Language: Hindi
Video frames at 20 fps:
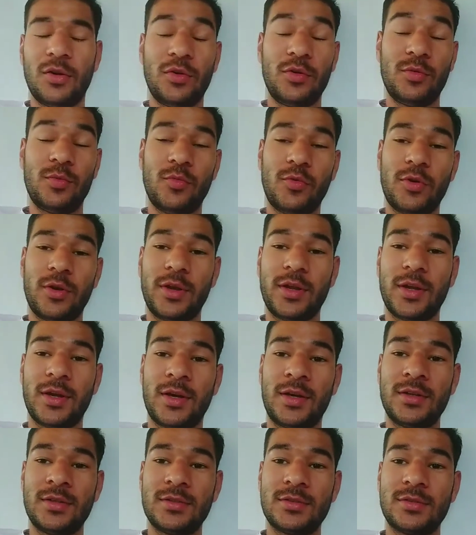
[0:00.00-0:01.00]
गुड मॉर्निंग
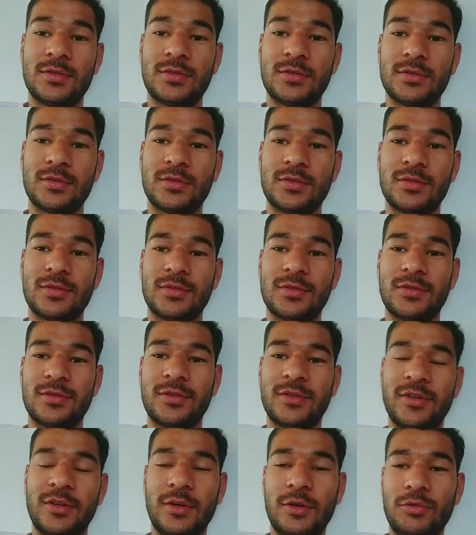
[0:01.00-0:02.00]
गाइस
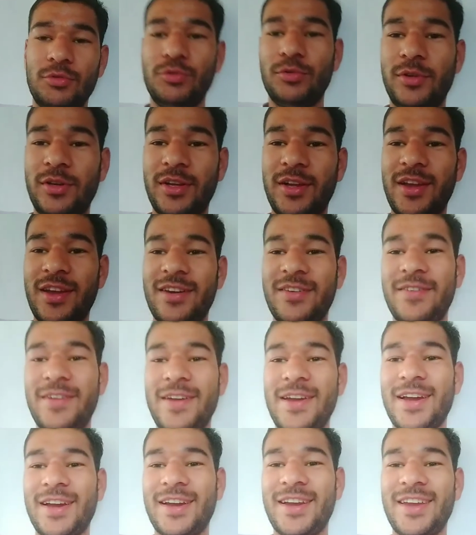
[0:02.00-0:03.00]
उठ गया
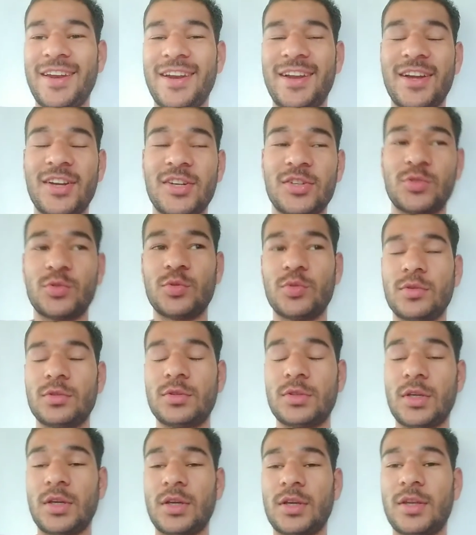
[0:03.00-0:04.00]
वह आखिरकार सो
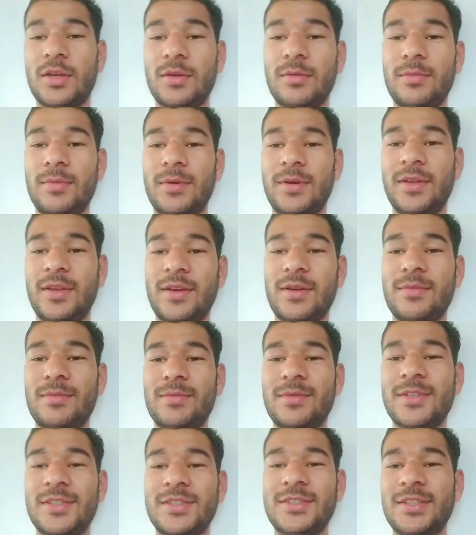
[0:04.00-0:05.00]
सा के बढ़िया
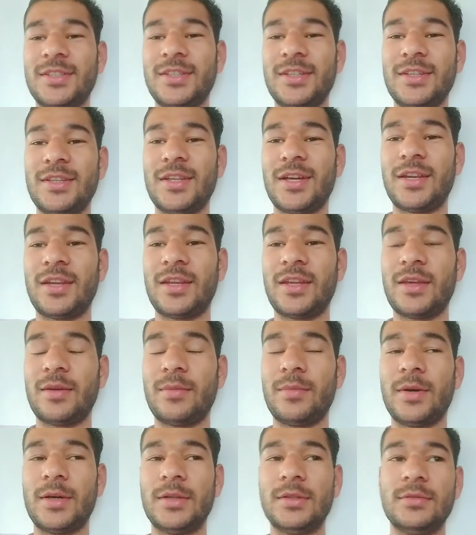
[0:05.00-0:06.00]
मस्त नींद आने के
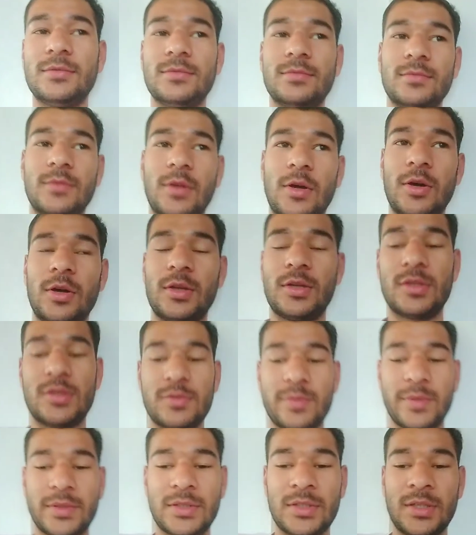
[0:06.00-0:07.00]
बाद
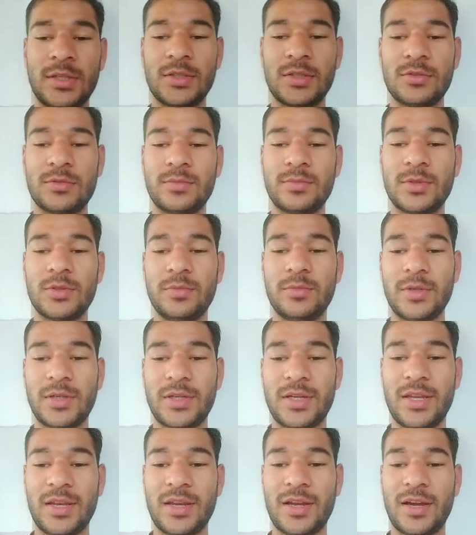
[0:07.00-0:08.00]
इस वक्त ना जो
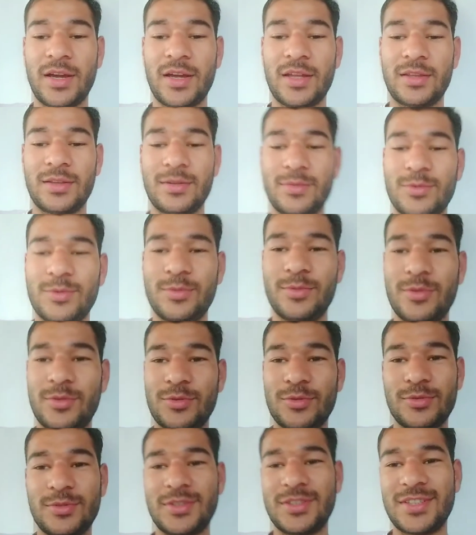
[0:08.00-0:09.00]
मधुमक्खी ने खाया था वो भी
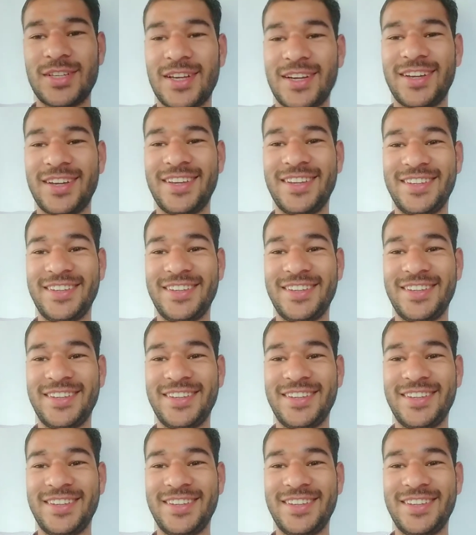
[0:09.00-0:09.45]
सोजिश आ गई